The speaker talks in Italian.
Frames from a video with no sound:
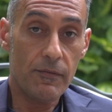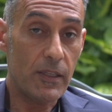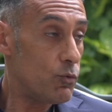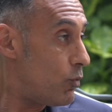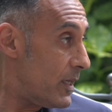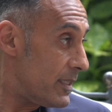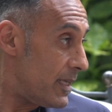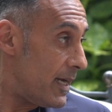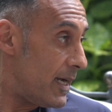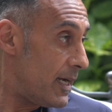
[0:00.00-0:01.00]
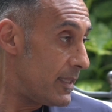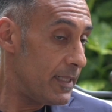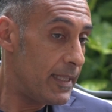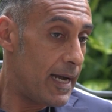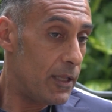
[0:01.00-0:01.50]
fattualità
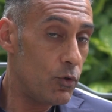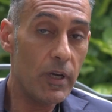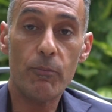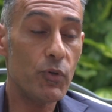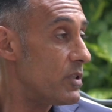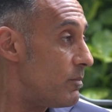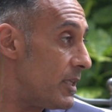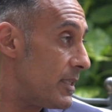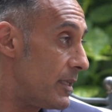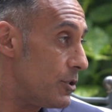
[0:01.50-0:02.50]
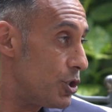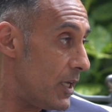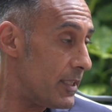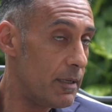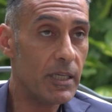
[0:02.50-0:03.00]
del dato e possibilità di scelta,